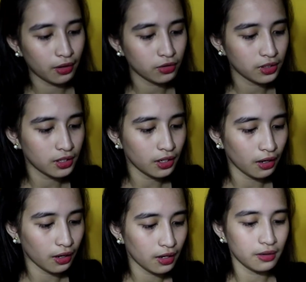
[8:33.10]
Pero sige na
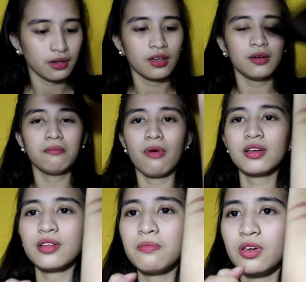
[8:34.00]
nga.
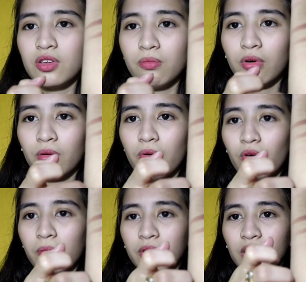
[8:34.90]
Baka sabihin niya,
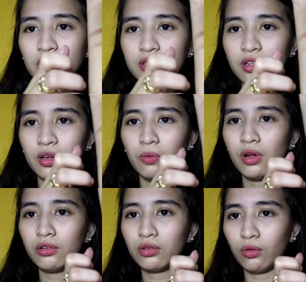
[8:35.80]
bobo ko maganyan eh.
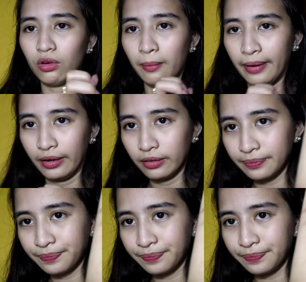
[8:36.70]
Well, totoo naman.